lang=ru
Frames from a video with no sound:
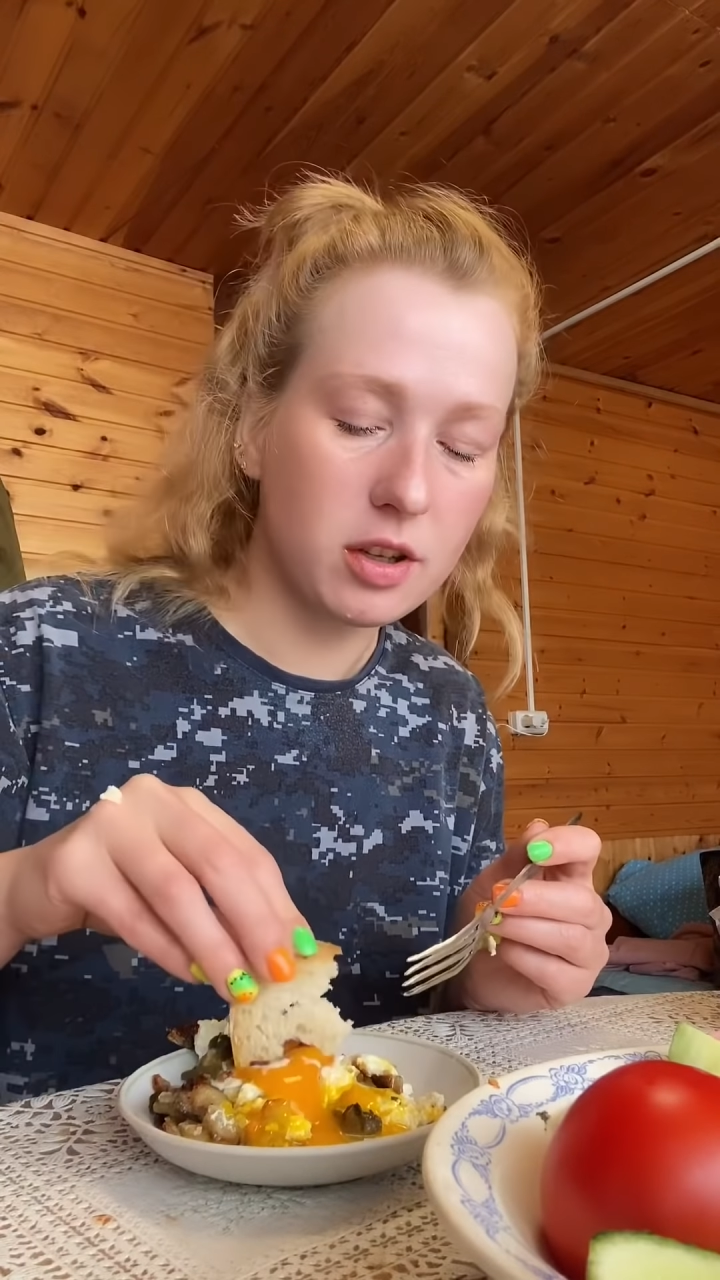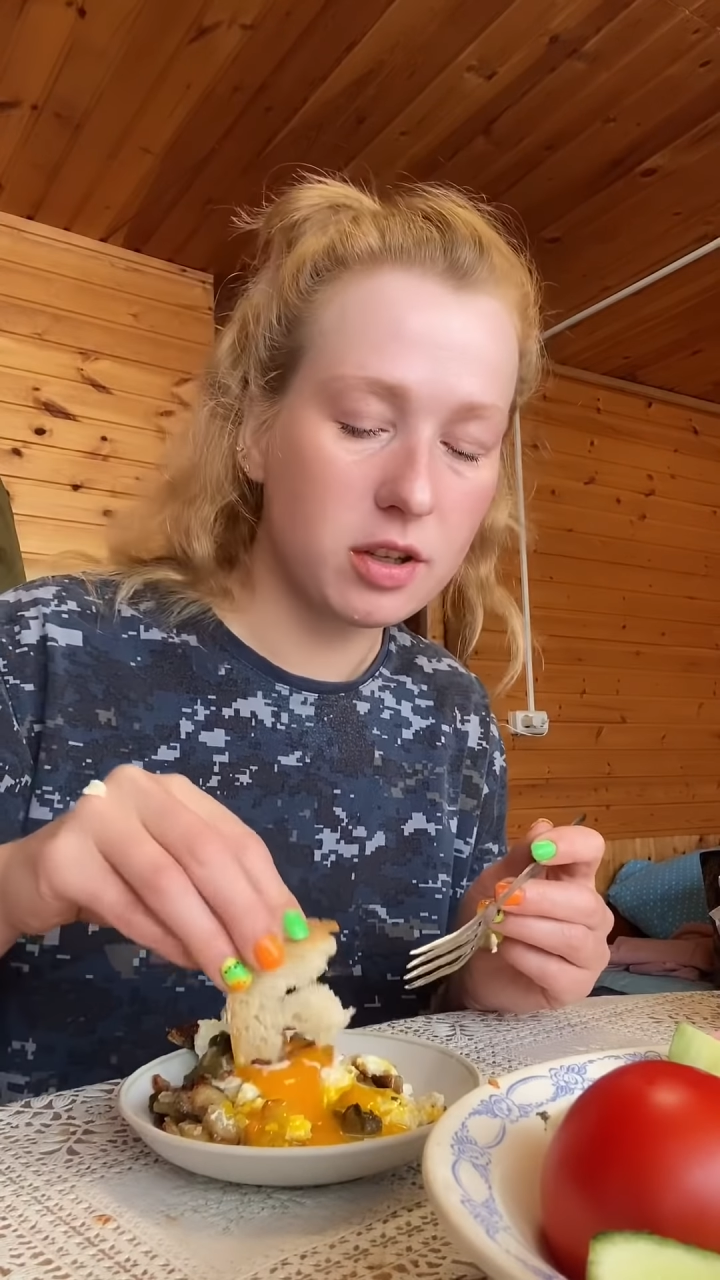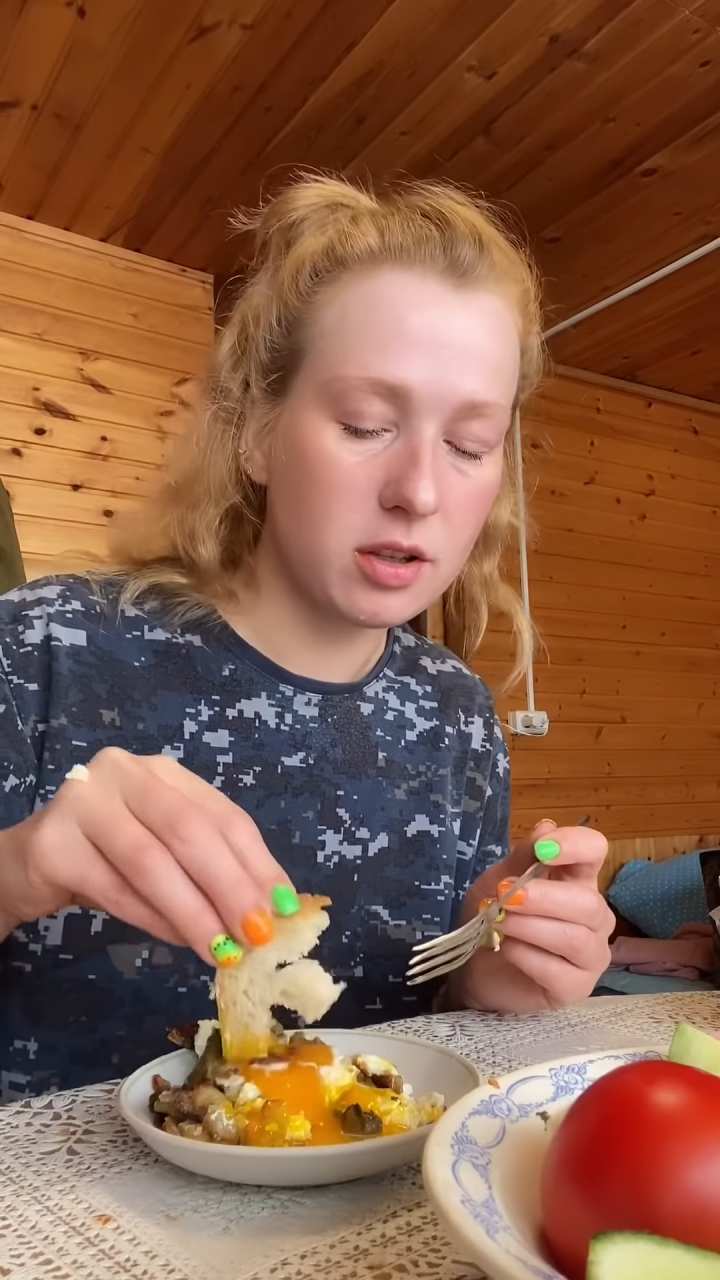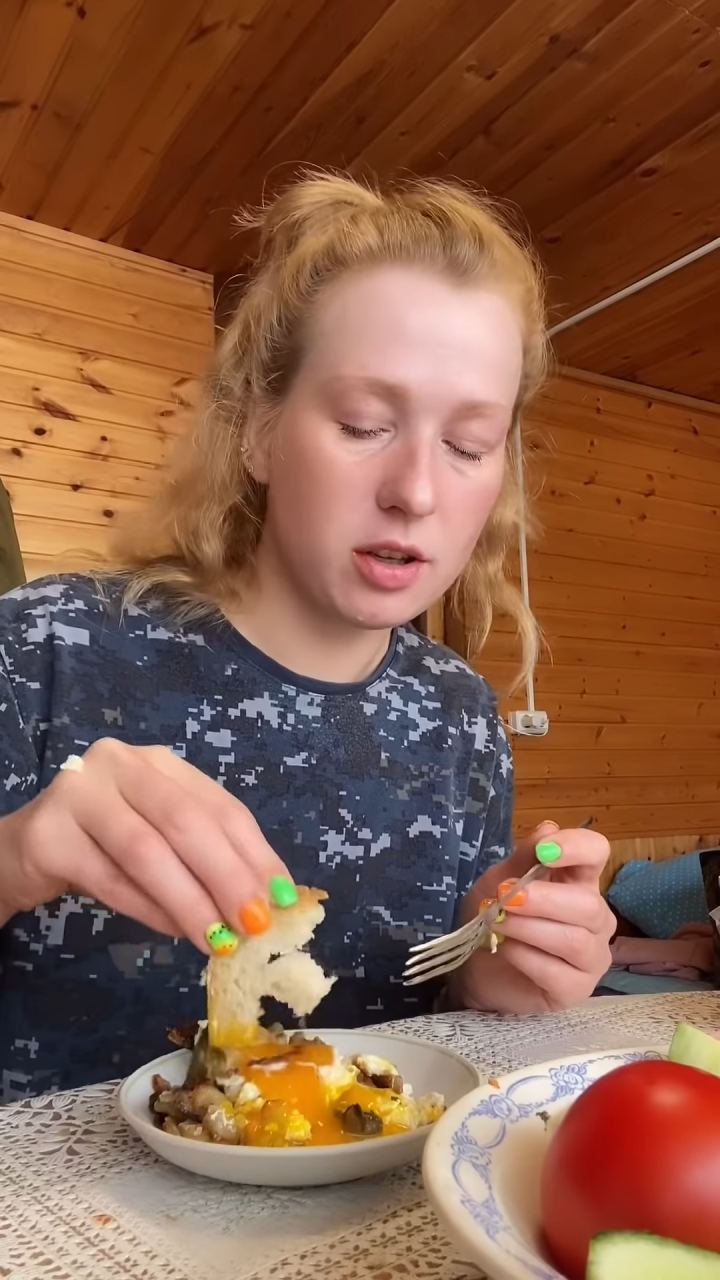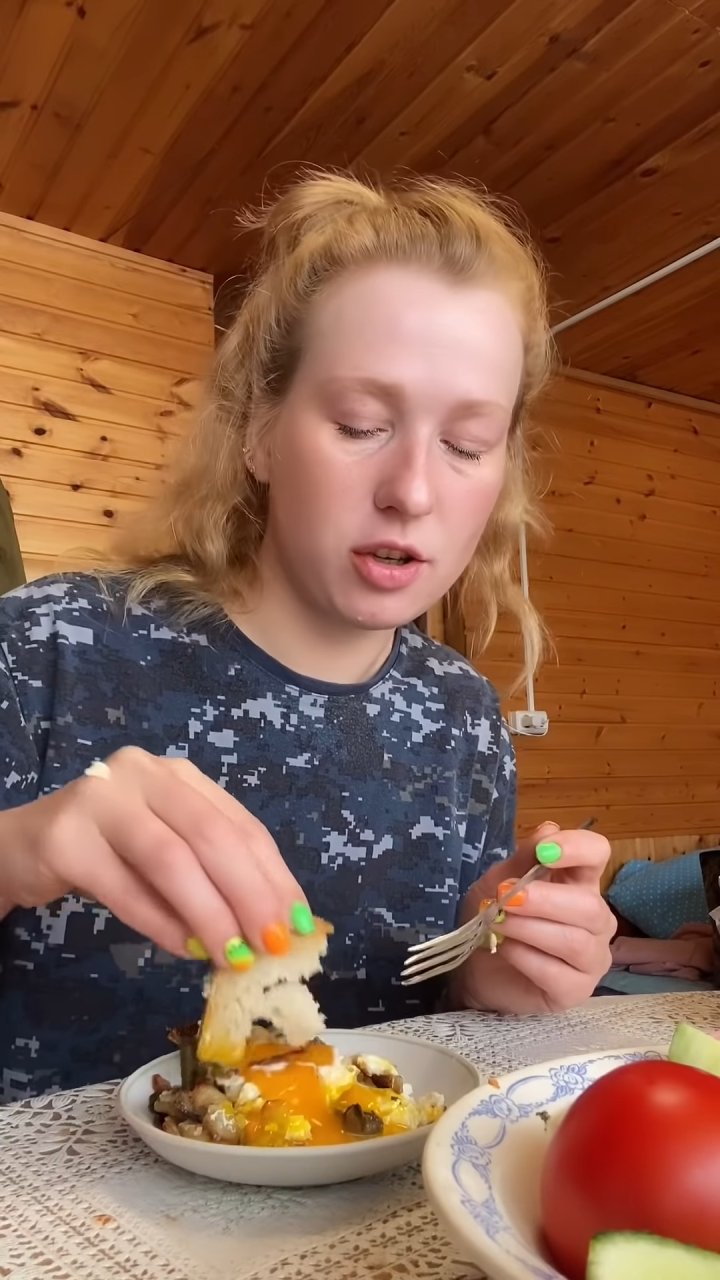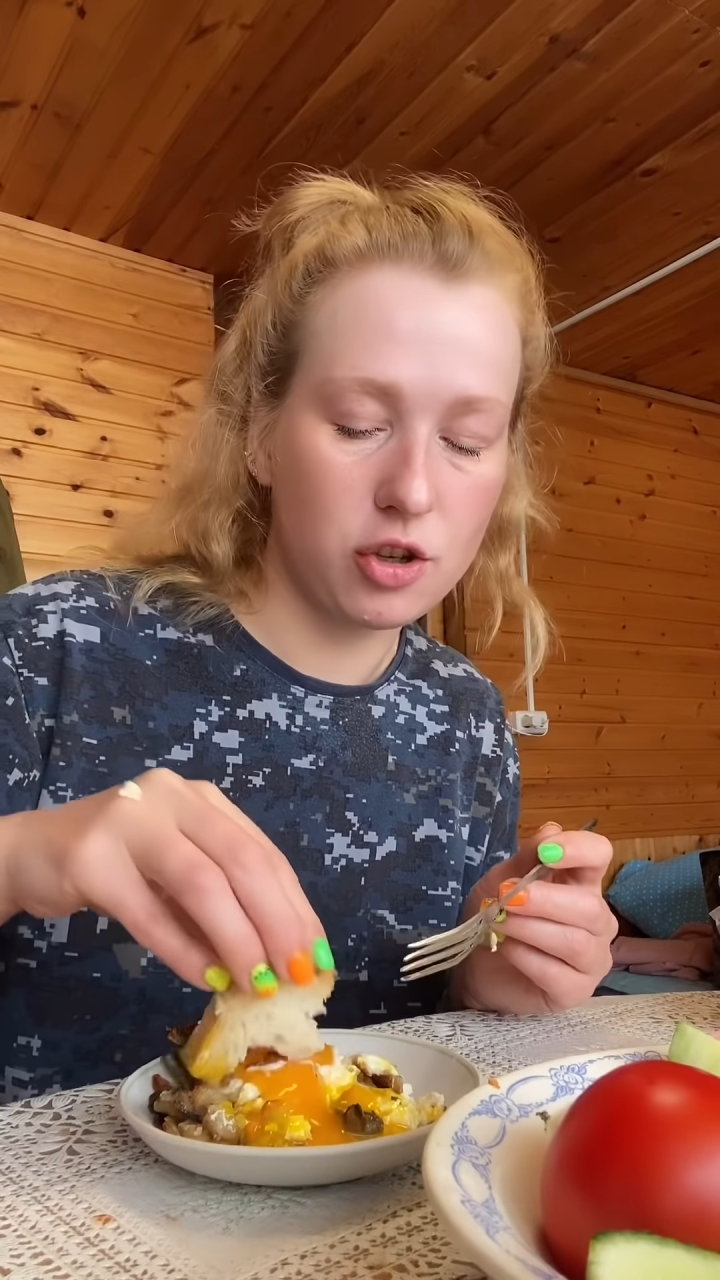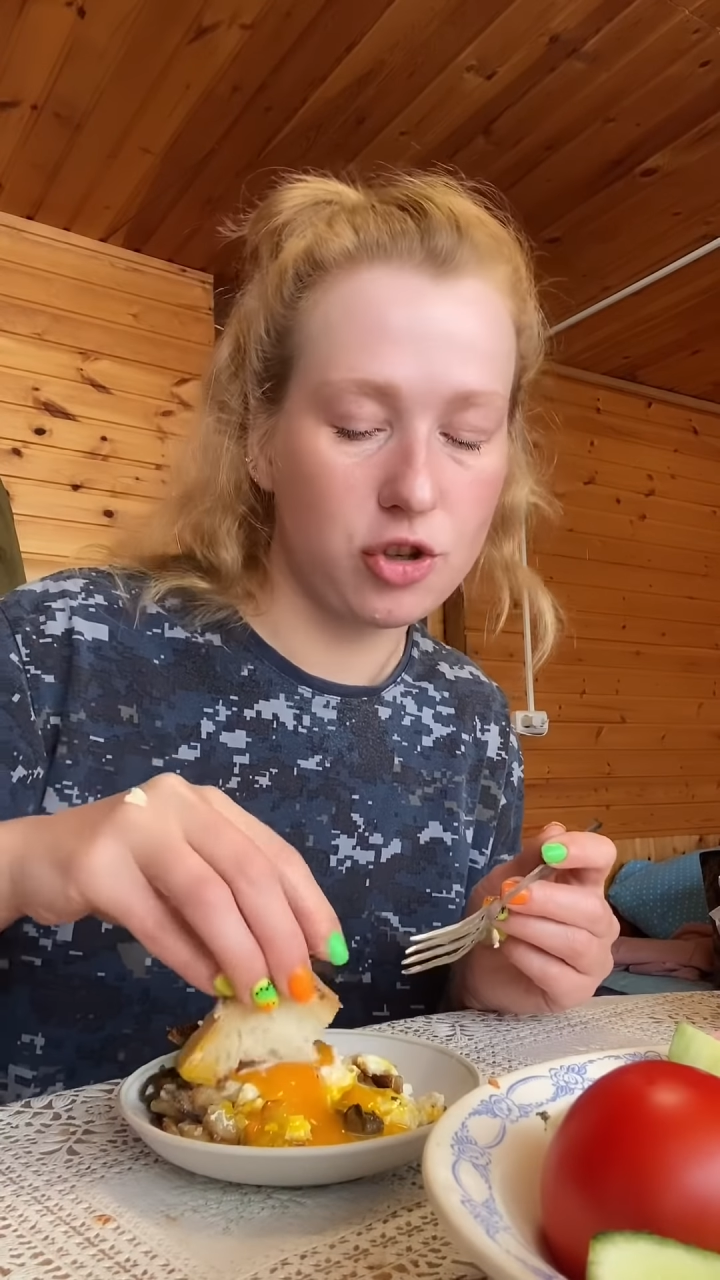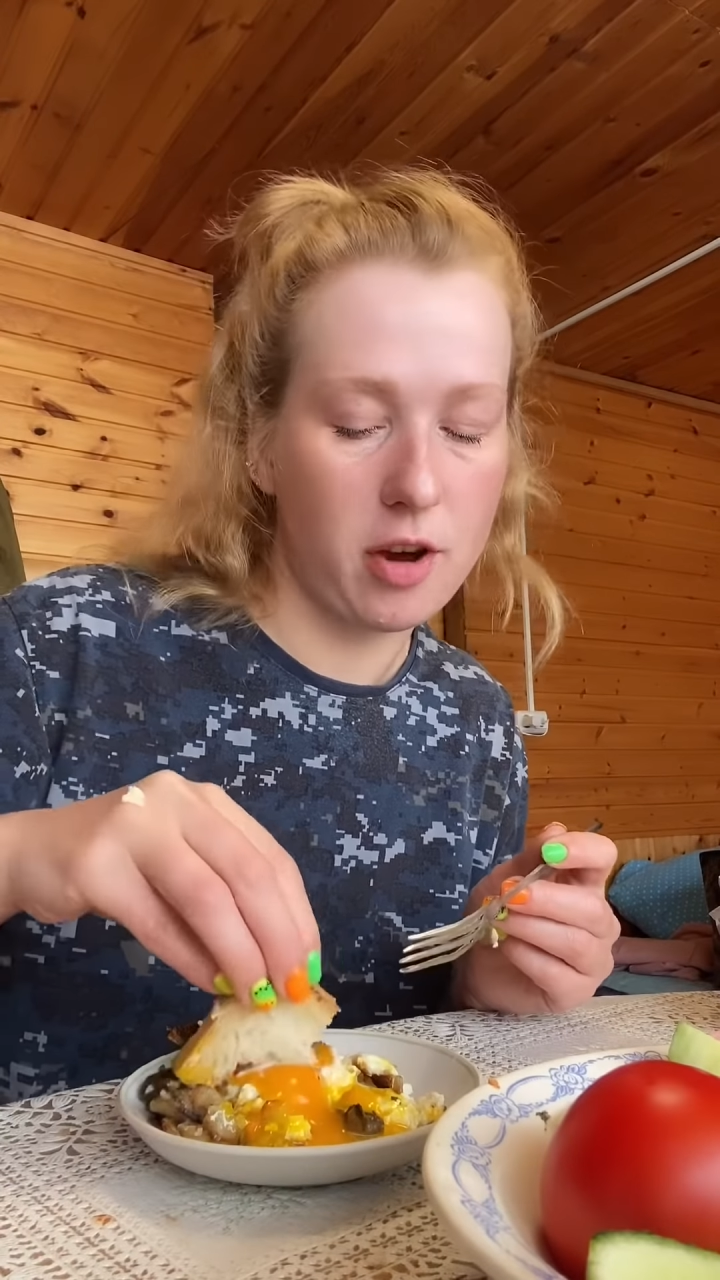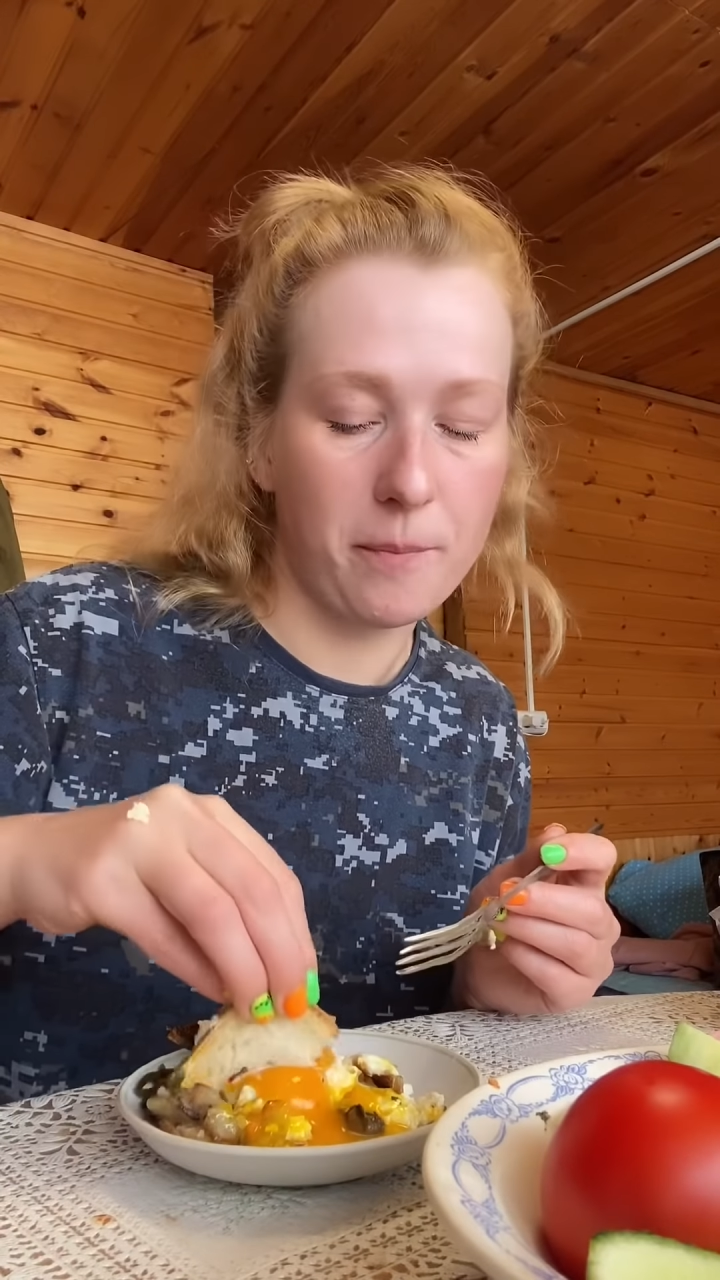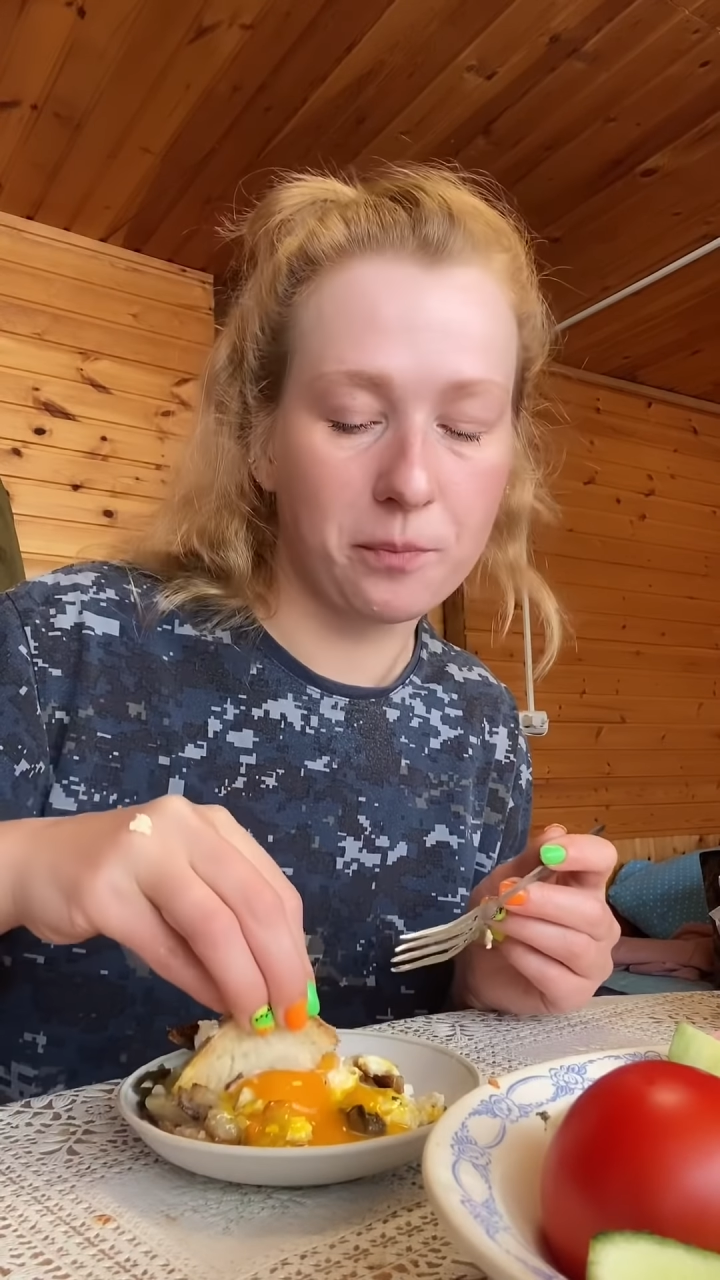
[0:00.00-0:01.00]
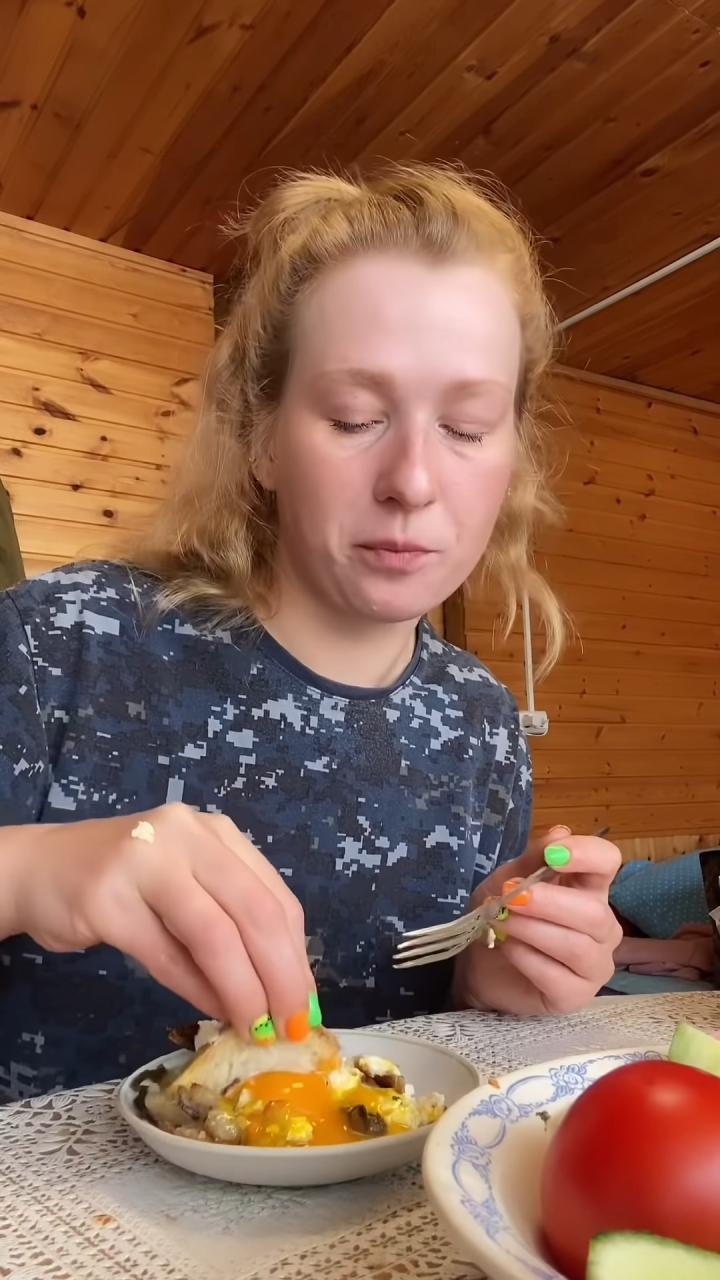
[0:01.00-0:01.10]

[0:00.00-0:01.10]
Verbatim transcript: несли яички.